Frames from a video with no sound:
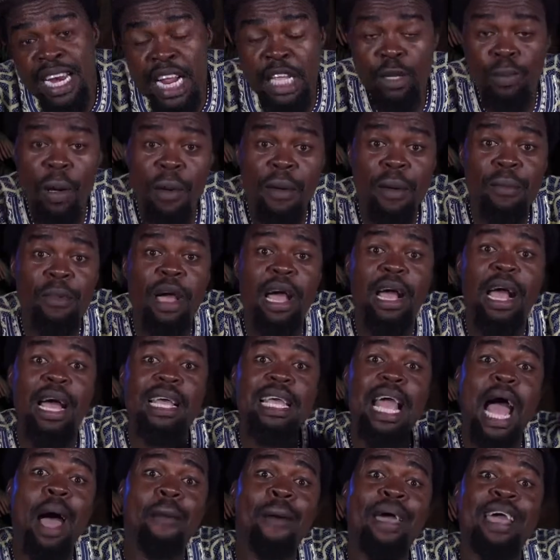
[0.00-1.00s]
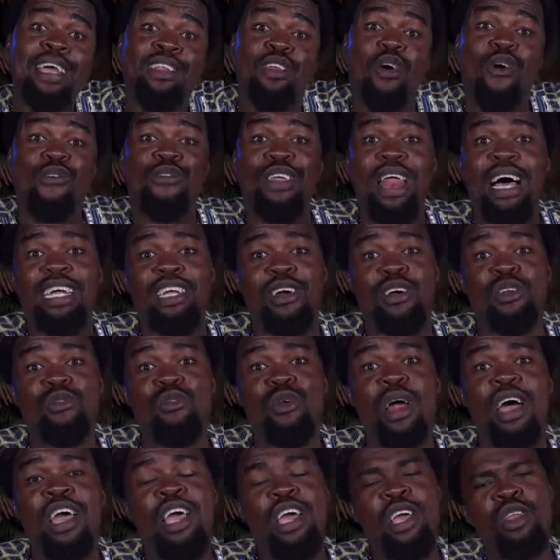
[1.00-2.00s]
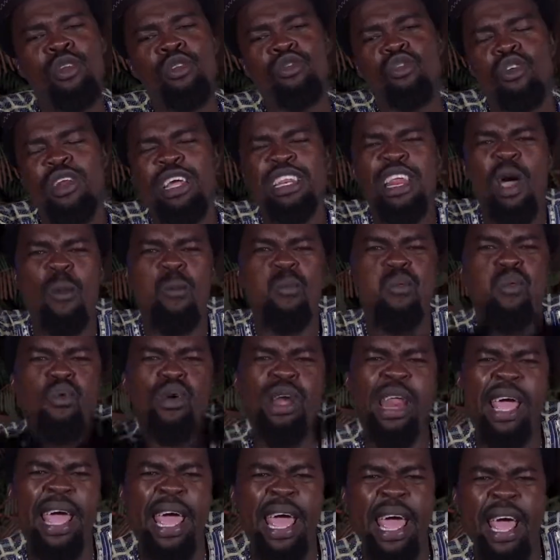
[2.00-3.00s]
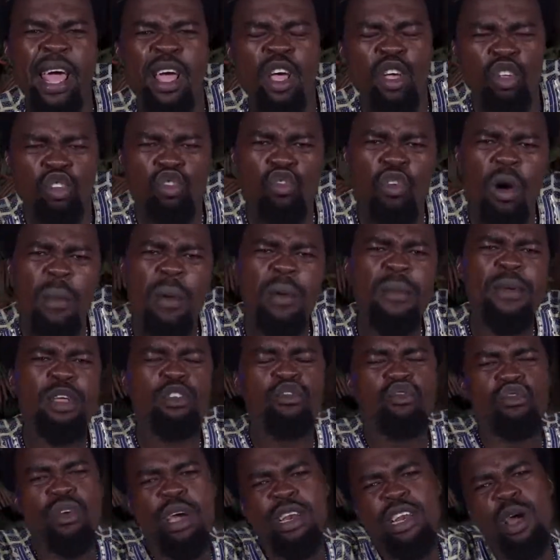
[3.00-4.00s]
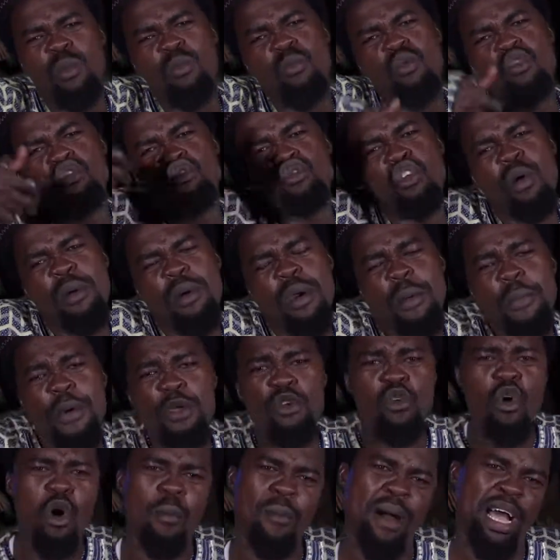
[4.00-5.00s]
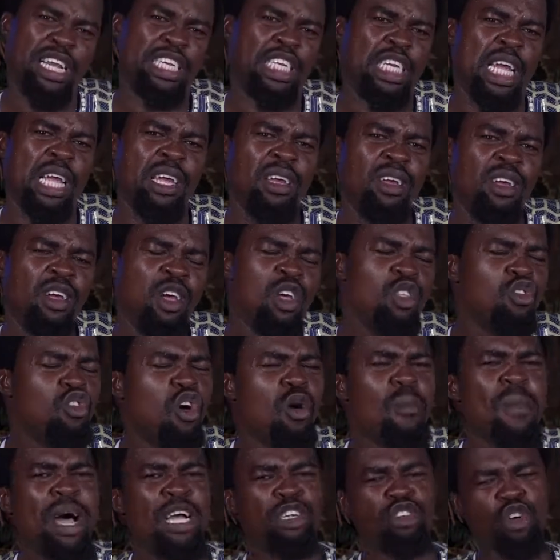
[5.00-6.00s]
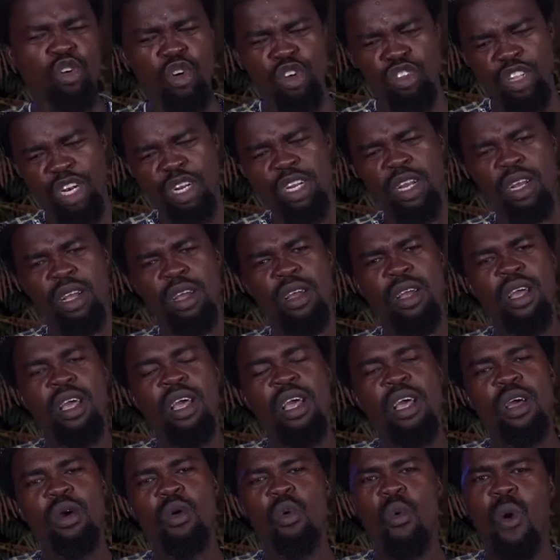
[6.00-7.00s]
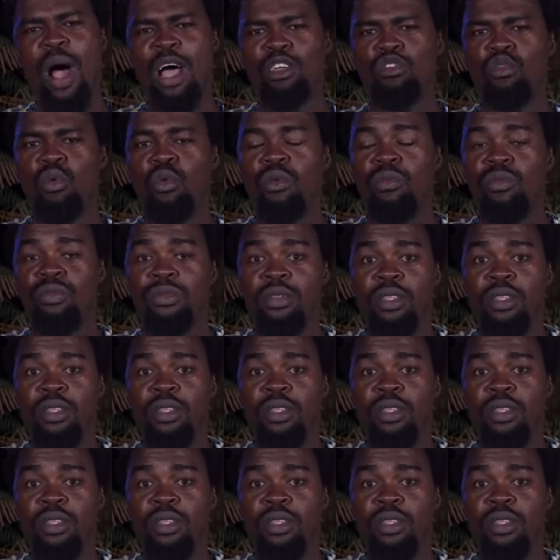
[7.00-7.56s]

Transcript: N'est-ce pas même que quand Yaba était au village nous, il nous donnait des poulets, souvent même il tuait des moutons, et puis nous on mangeait. Donc on notre euh, oiseau.